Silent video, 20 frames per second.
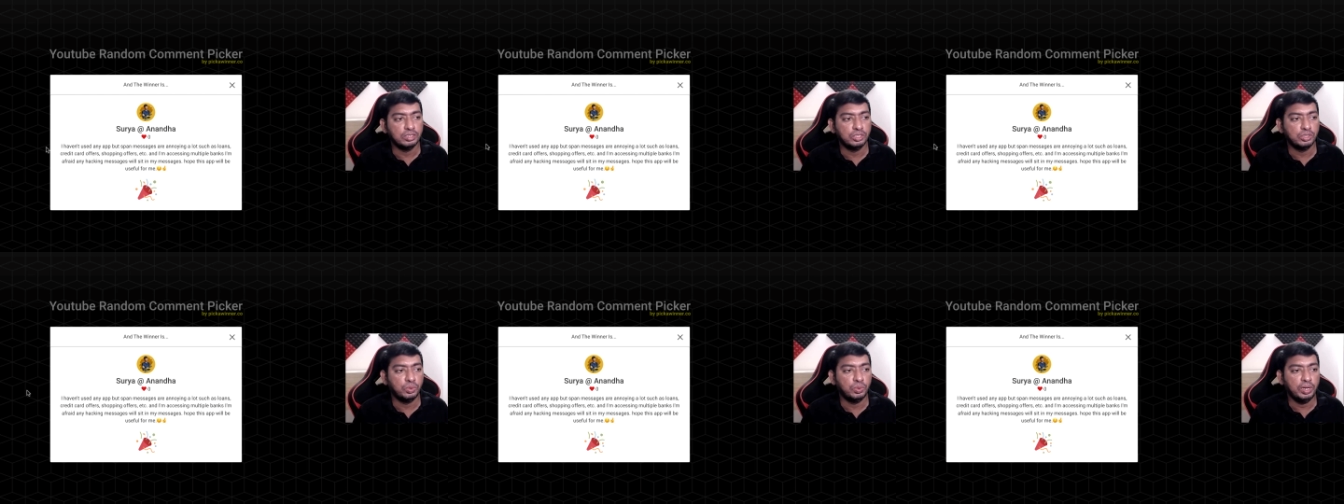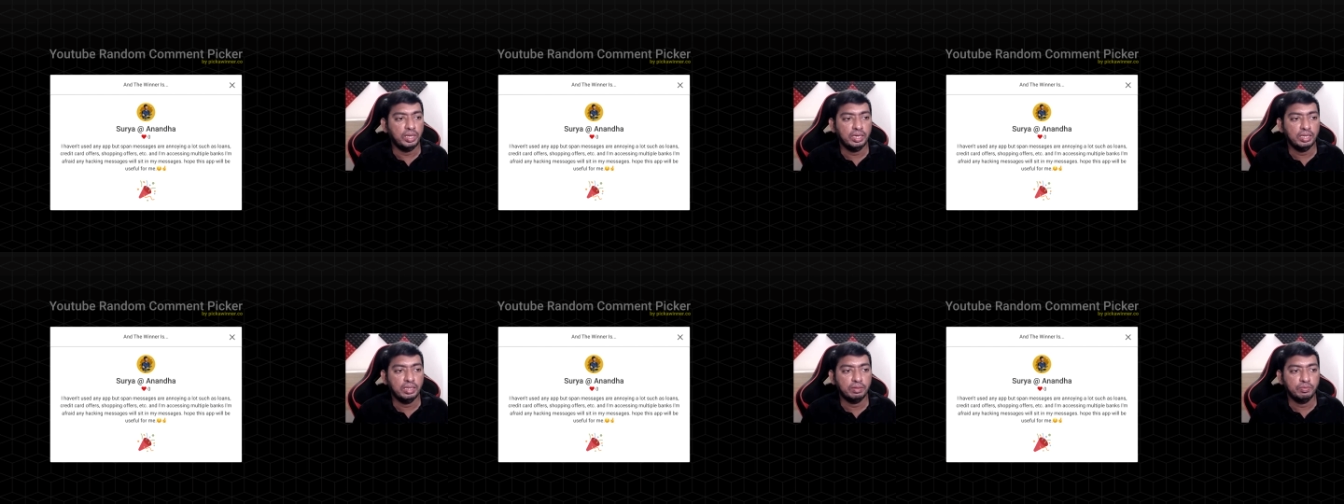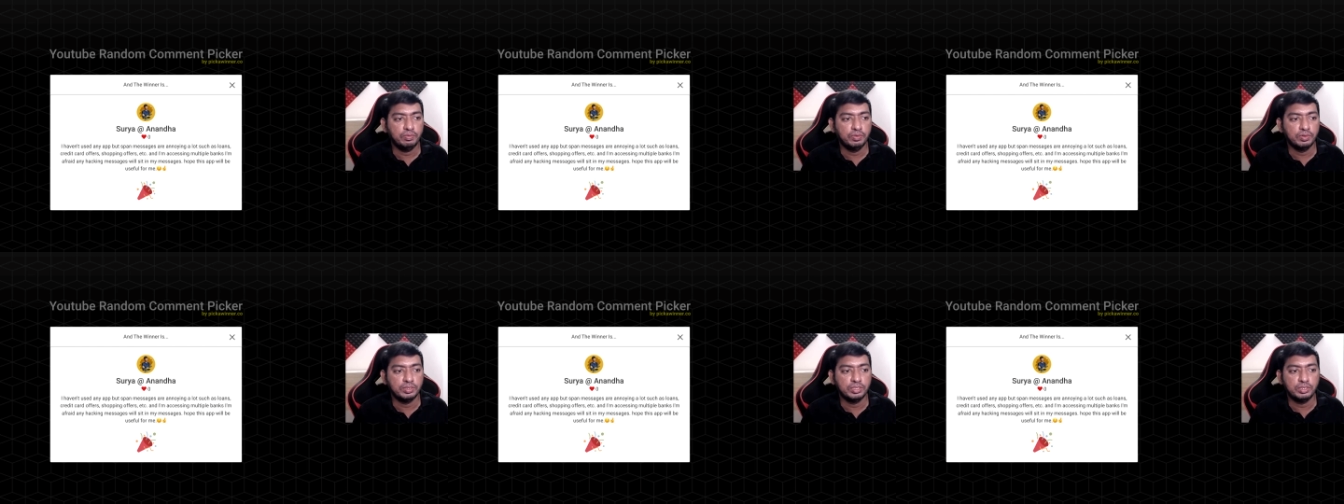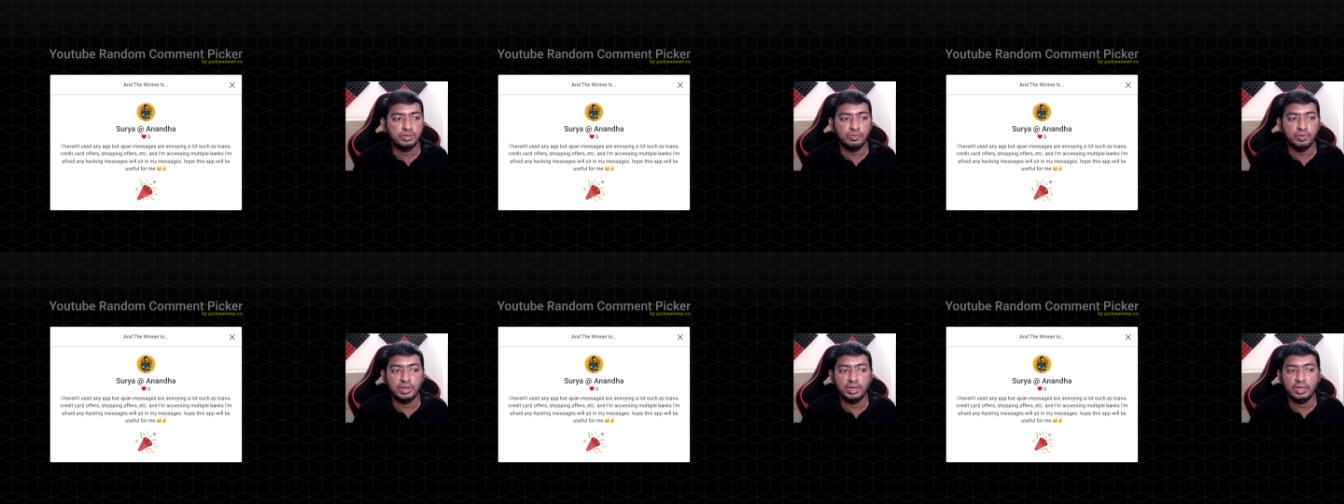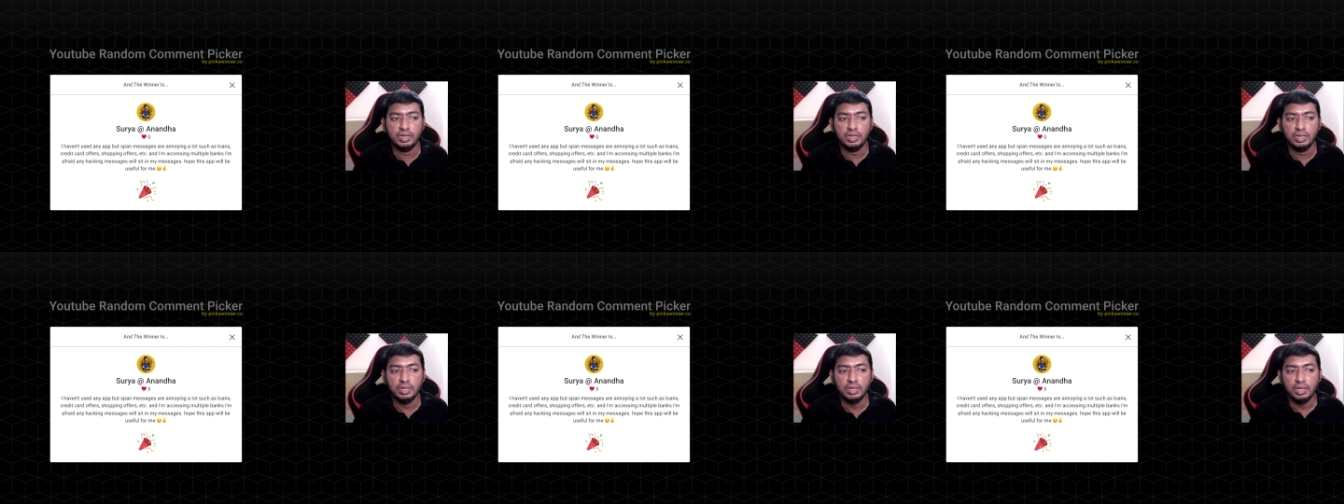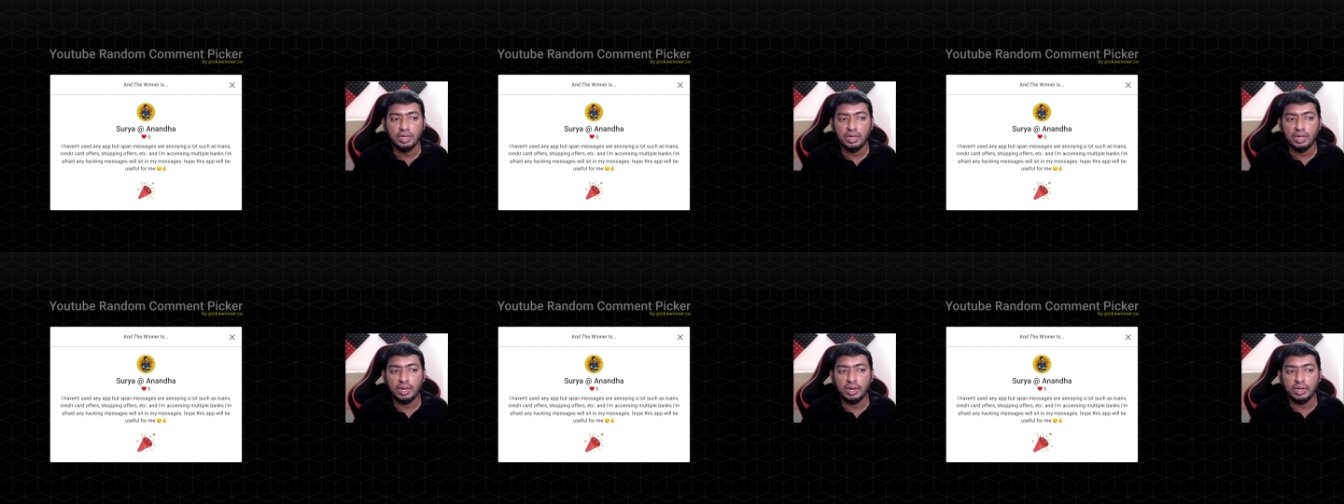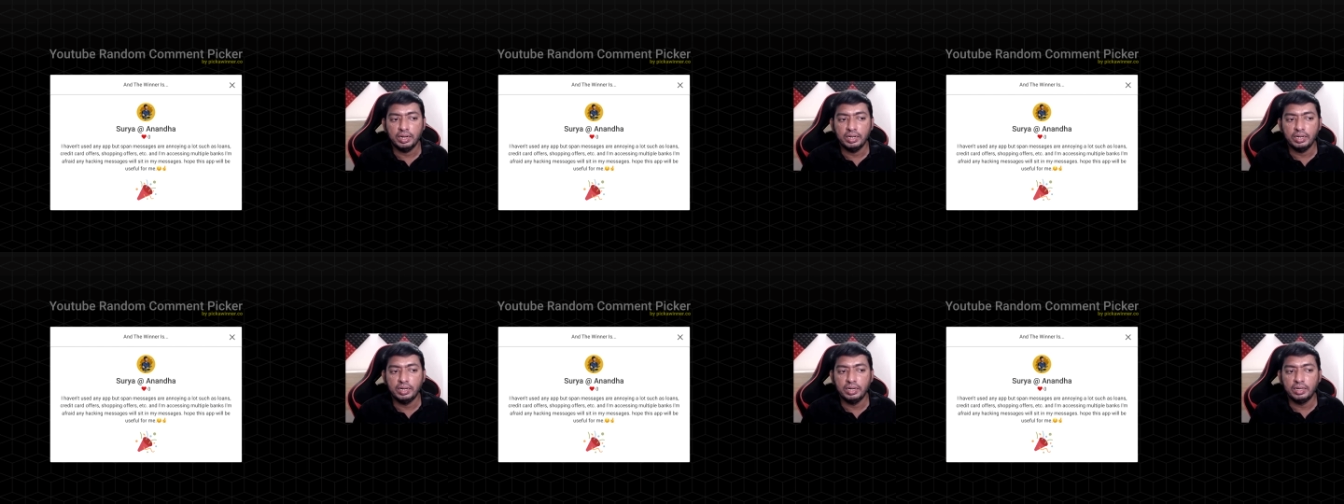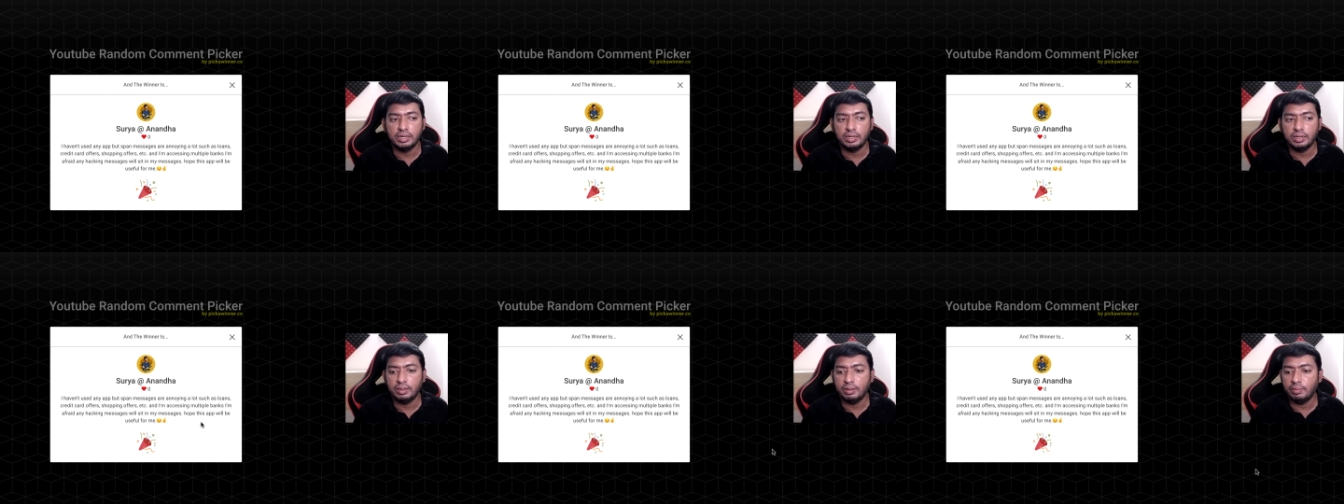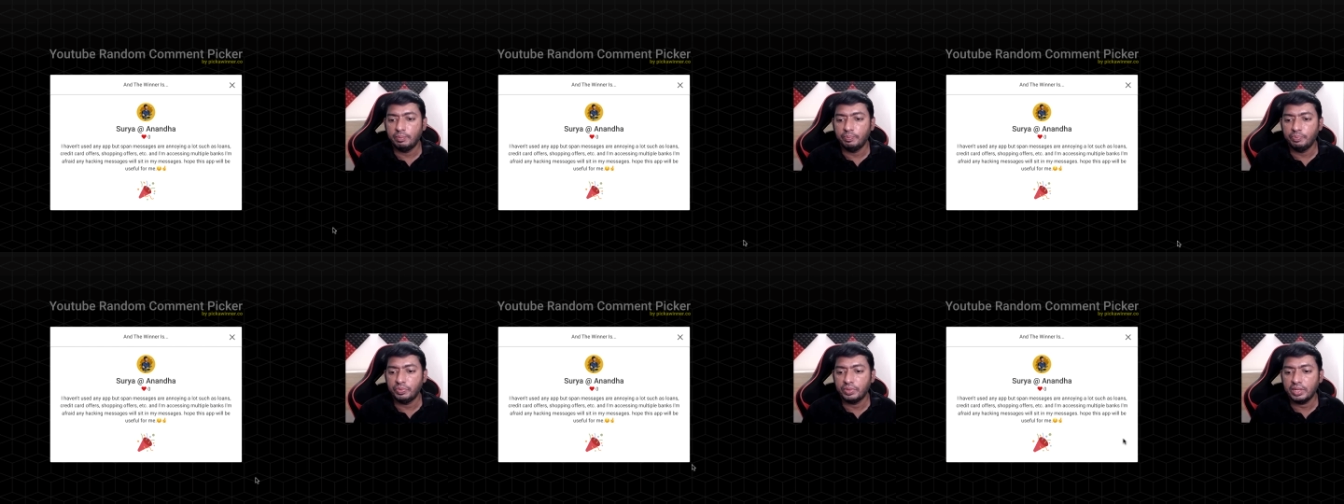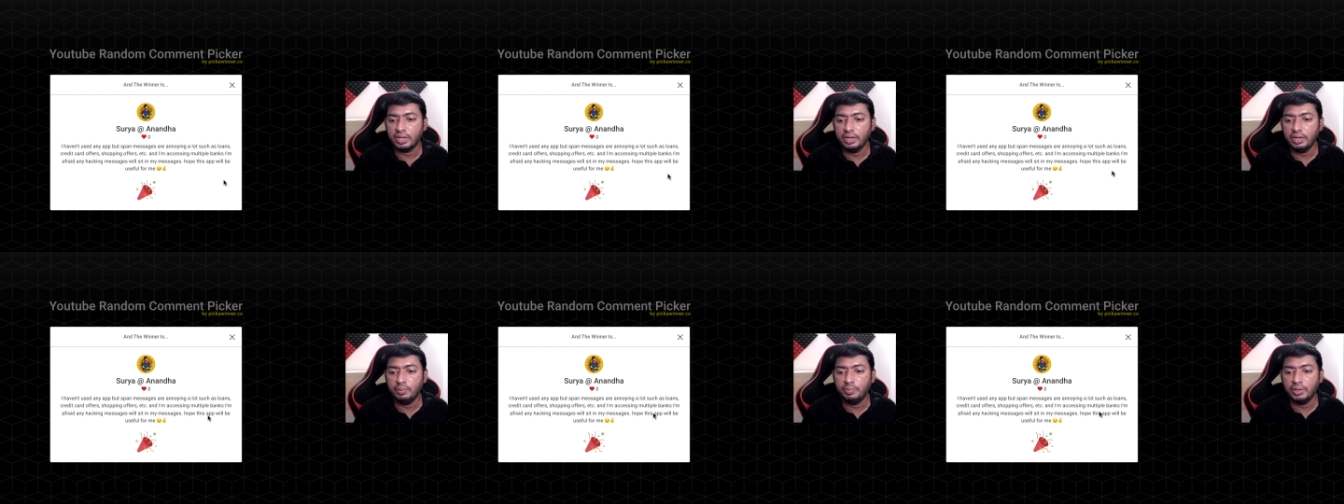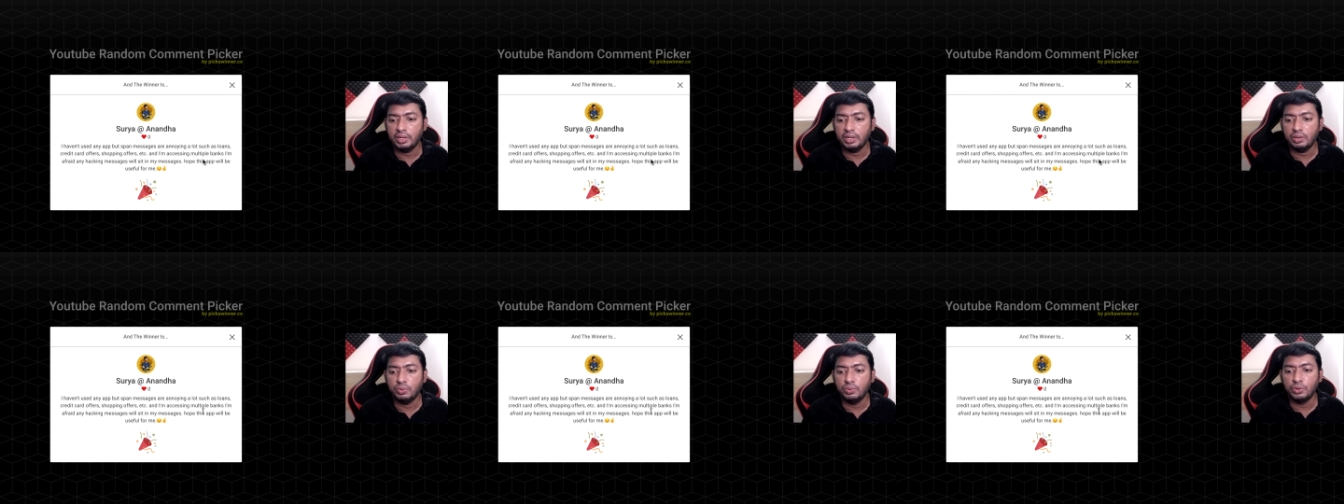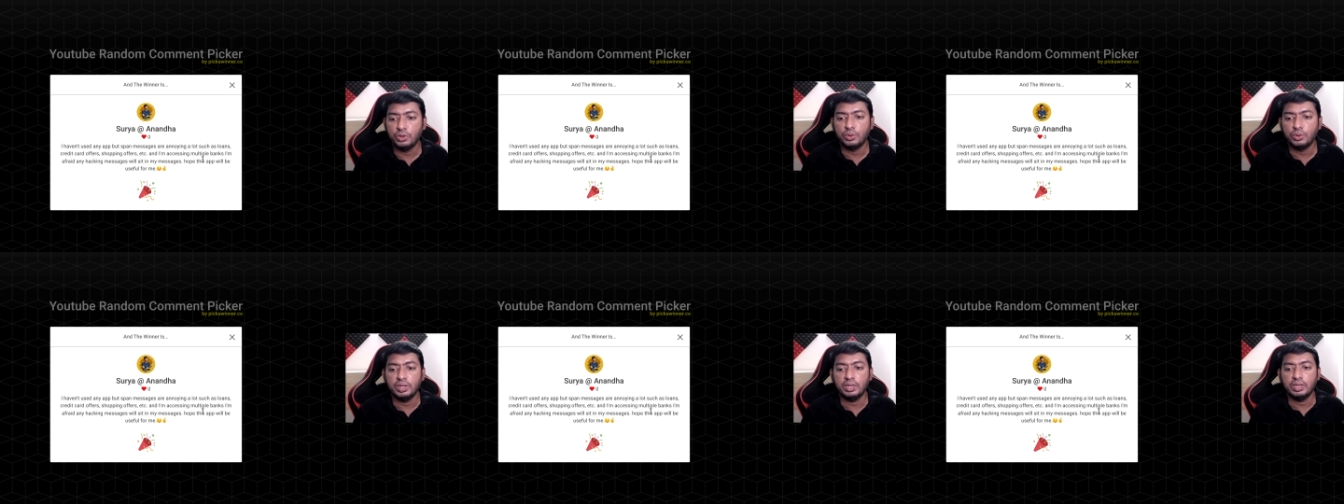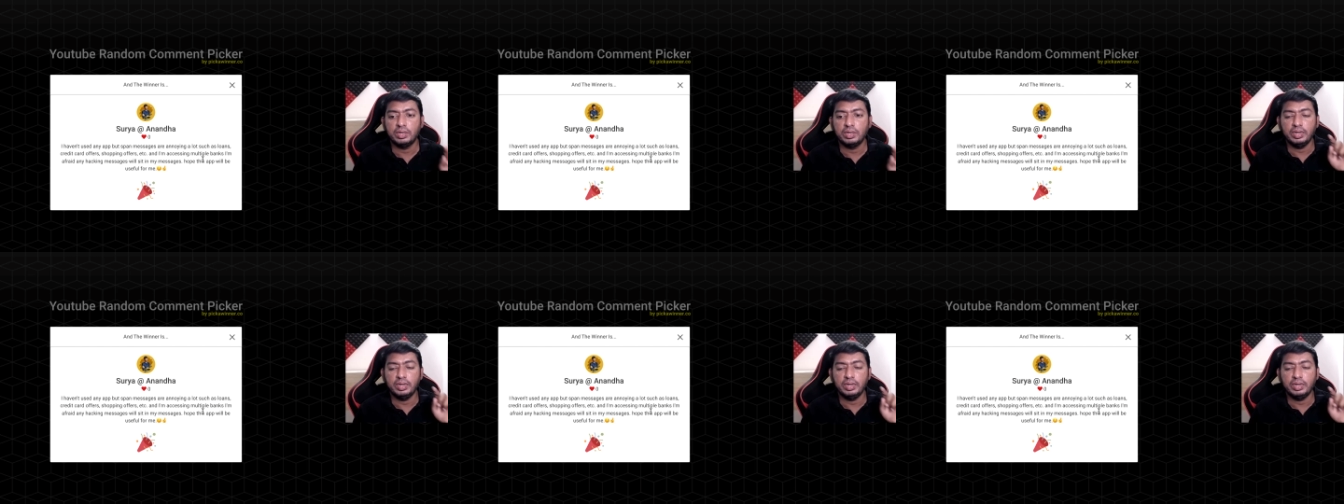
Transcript: ஸோ நீங்கள் தான் ஃபர்ஸ்ட் வின்னர் அண்ட் கண்டிப்பாக உங்களோட